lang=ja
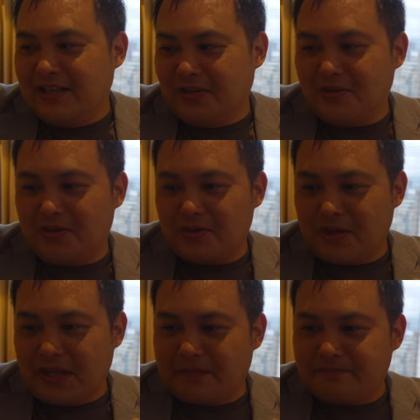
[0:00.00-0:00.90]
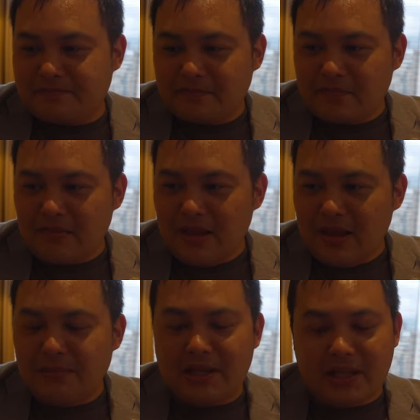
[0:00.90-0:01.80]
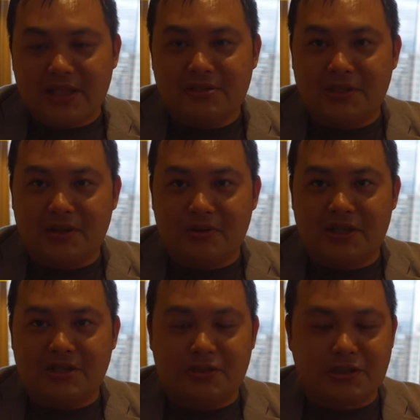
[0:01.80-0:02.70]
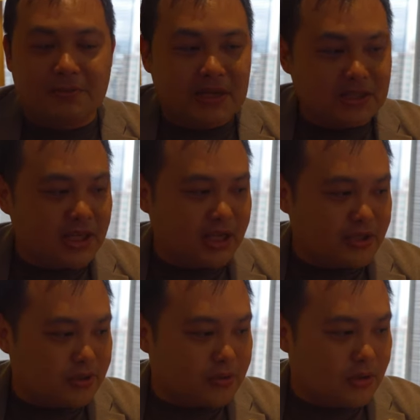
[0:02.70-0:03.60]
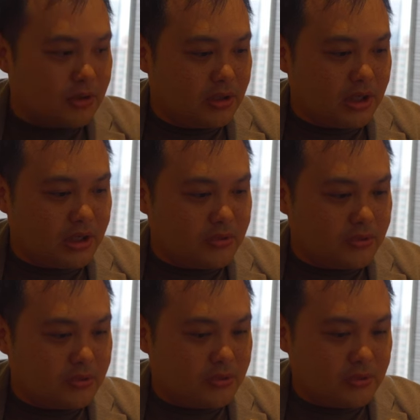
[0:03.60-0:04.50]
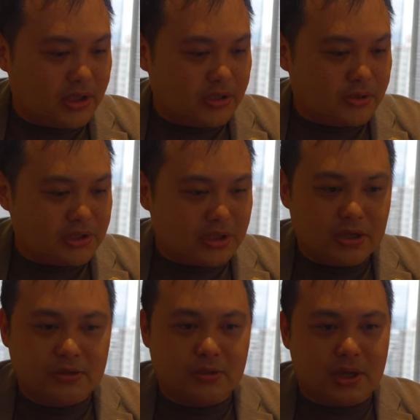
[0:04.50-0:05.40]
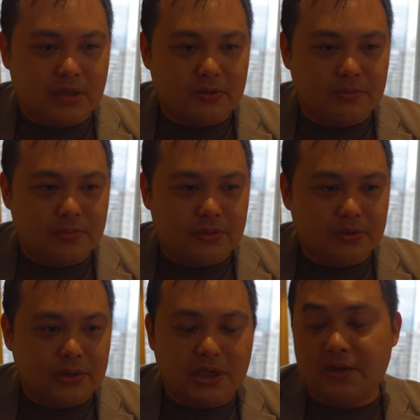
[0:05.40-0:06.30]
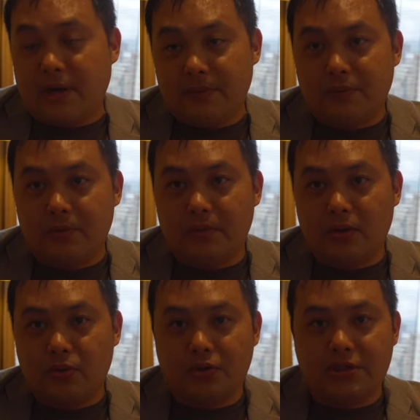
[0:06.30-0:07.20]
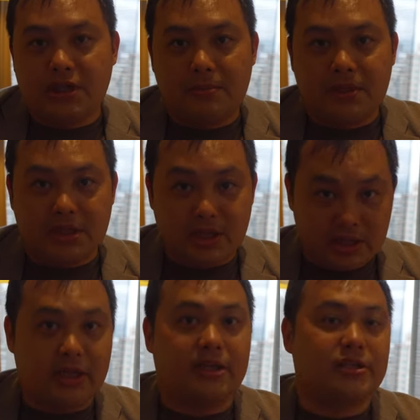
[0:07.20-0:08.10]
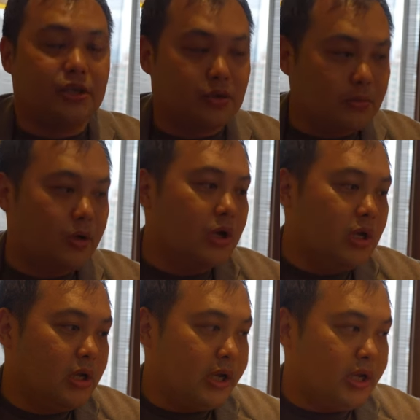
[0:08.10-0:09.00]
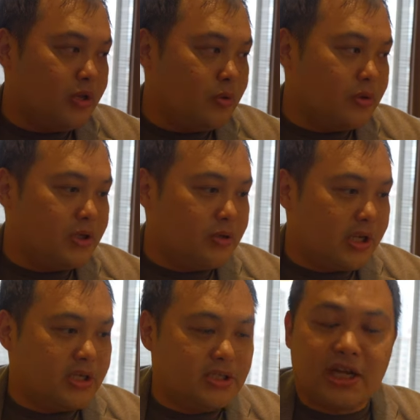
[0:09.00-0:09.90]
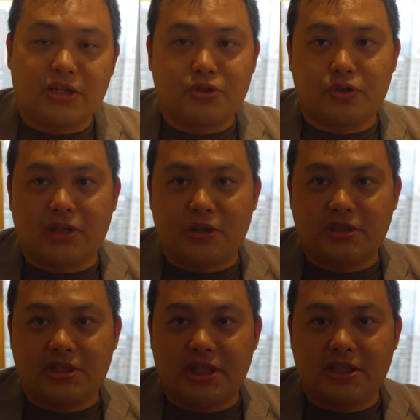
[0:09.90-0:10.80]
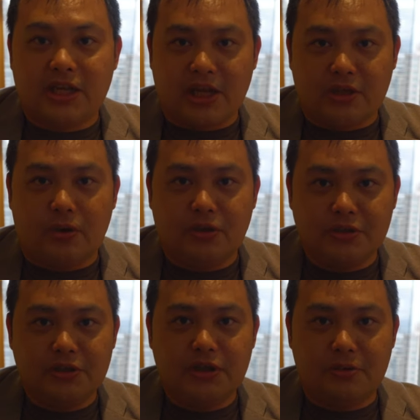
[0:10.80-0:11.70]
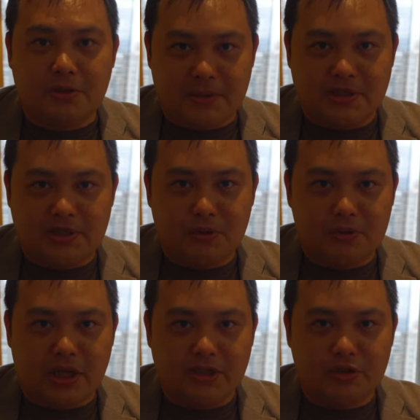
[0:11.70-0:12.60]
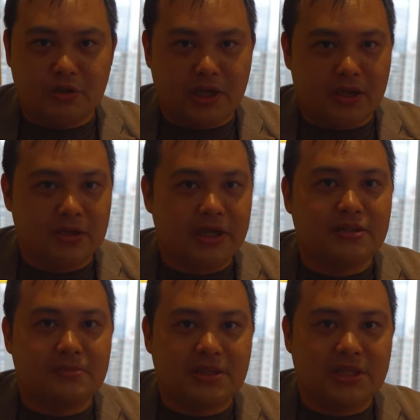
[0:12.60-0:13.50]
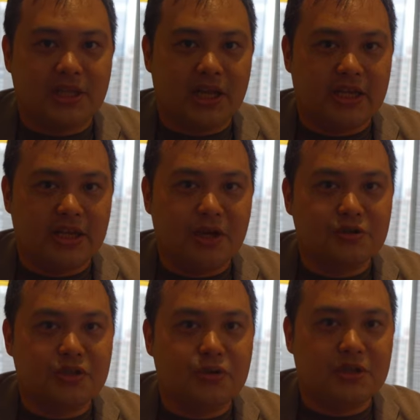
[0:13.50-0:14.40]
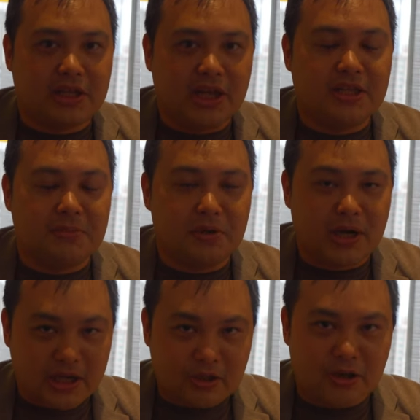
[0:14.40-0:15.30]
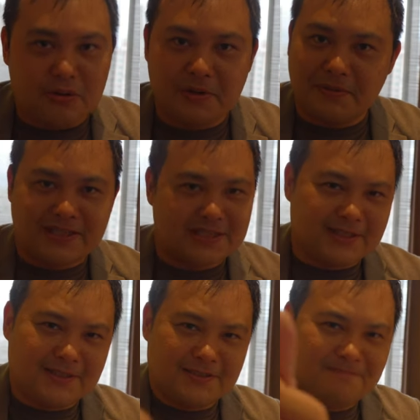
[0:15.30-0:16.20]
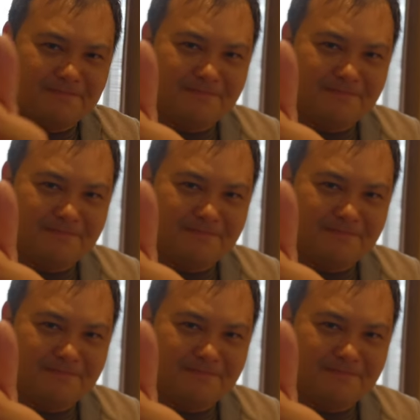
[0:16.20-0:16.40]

ということで、まあね、初めてのリージェントさん。まあ明日はね、ちょっと、あのー、レートチェックアウトはそんなには遅い時間までできないんですけれども、えー、残りのね、時間ちょっと楽しんでいきたいなというふうに思います。ということで、ちょっとね、休ませていただいて、ラウンジの方にね、行ってみようかなと思います。